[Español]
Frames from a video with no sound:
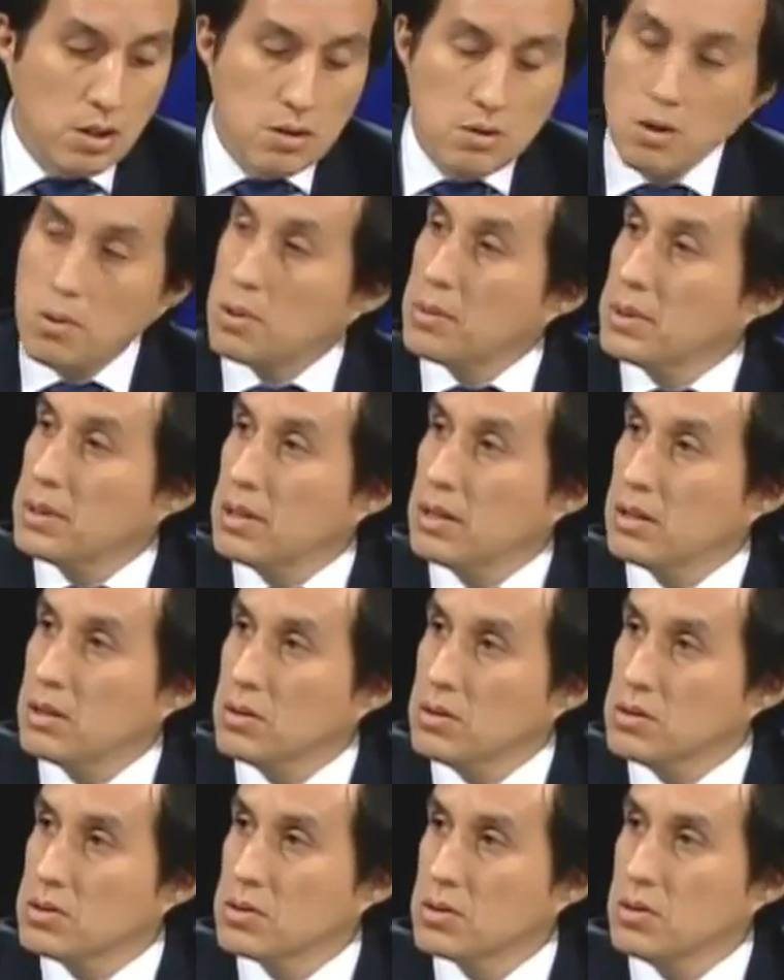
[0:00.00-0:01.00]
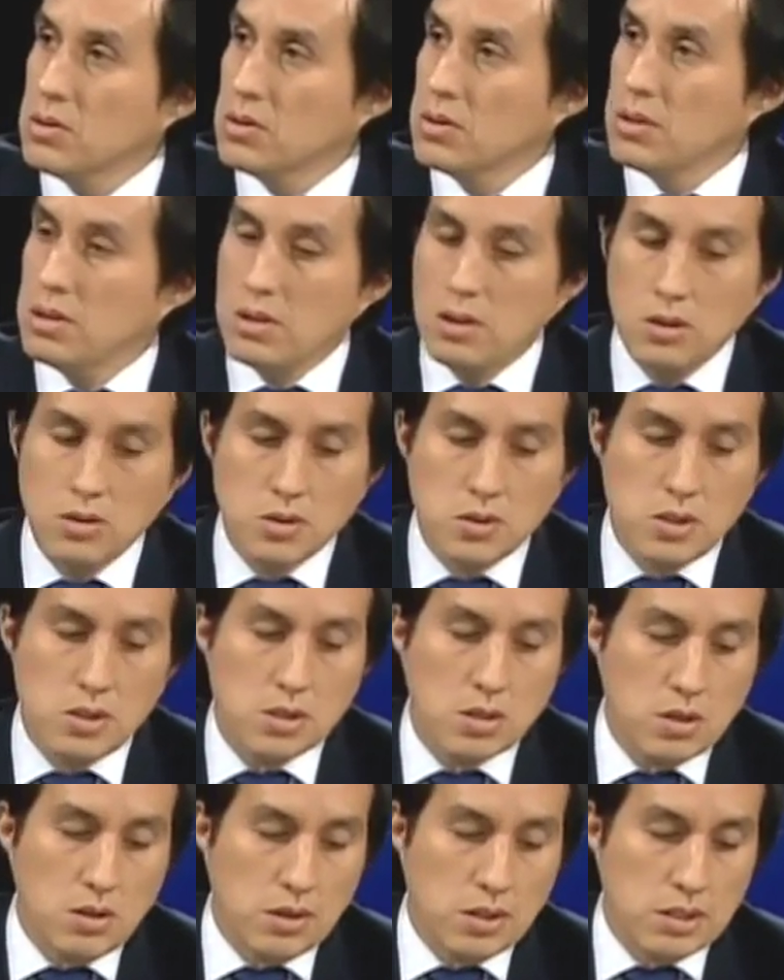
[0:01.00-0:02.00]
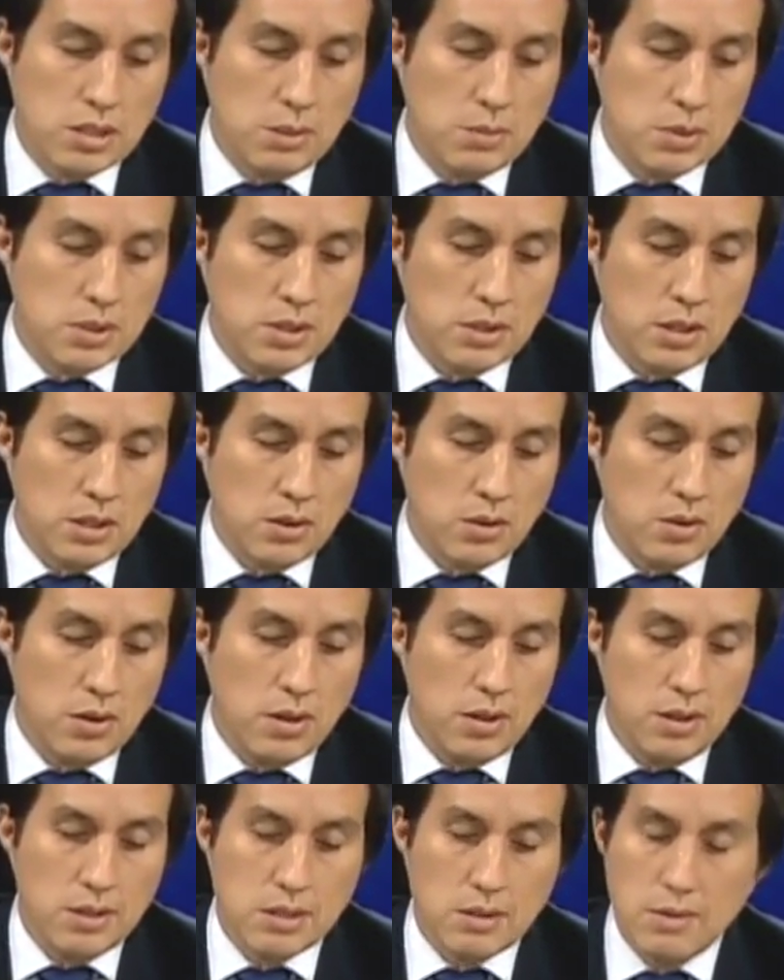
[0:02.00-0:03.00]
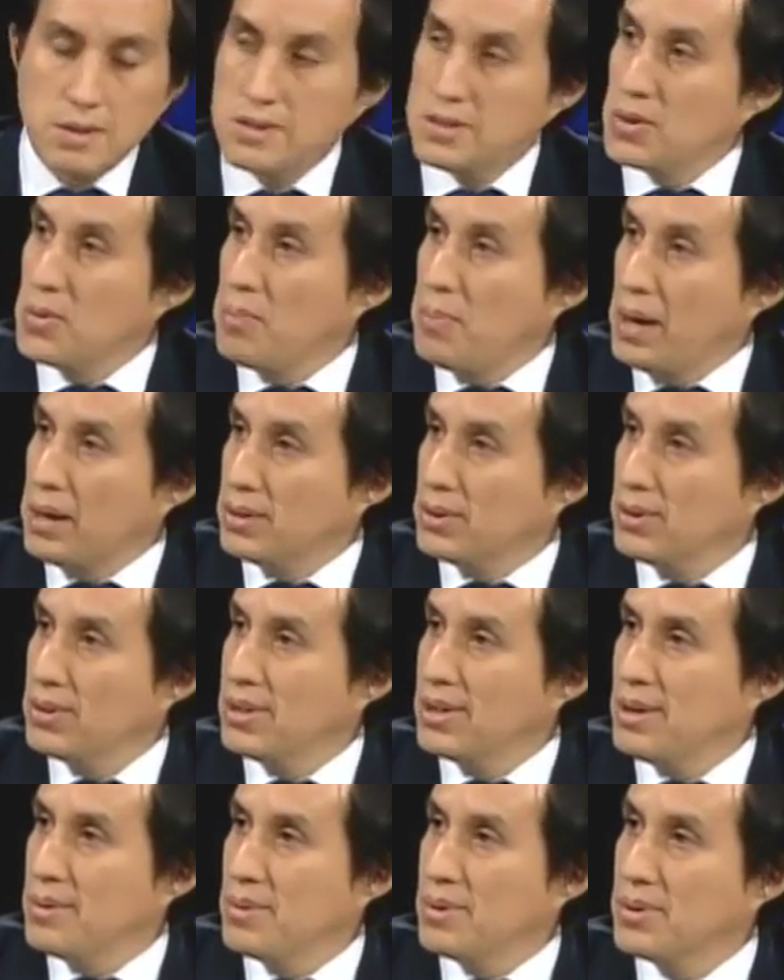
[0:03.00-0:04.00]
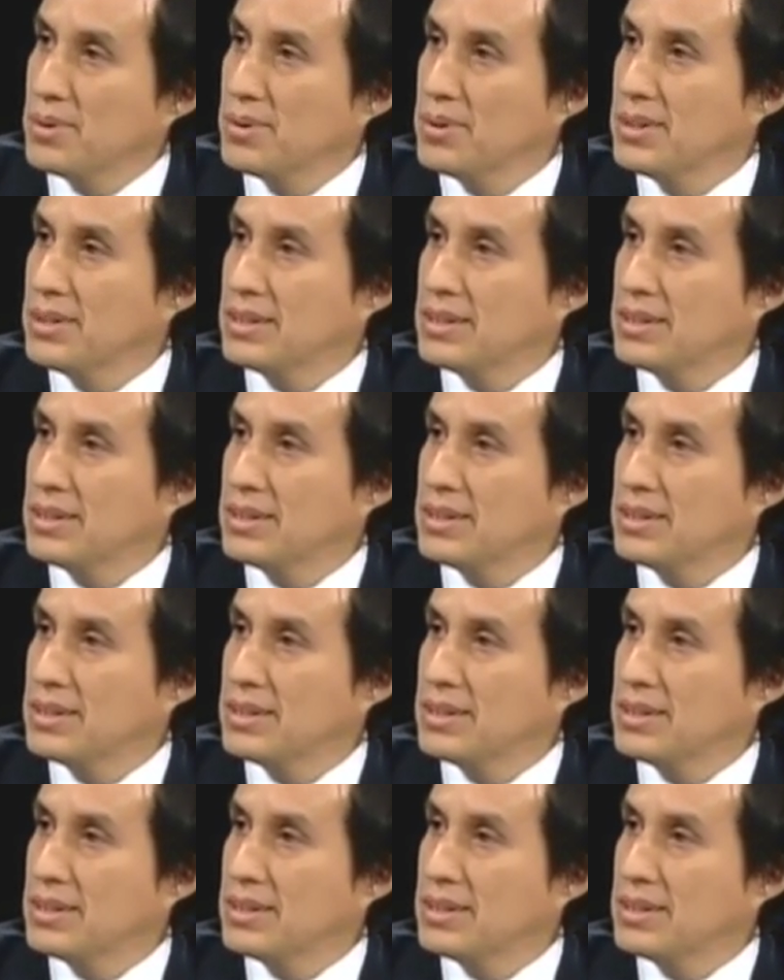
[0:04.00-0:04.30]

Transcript: los mismos propietarios, ¿no? Y ah, entonces lo que estamos tratando es de establecer un pacto, digamos, ¿no?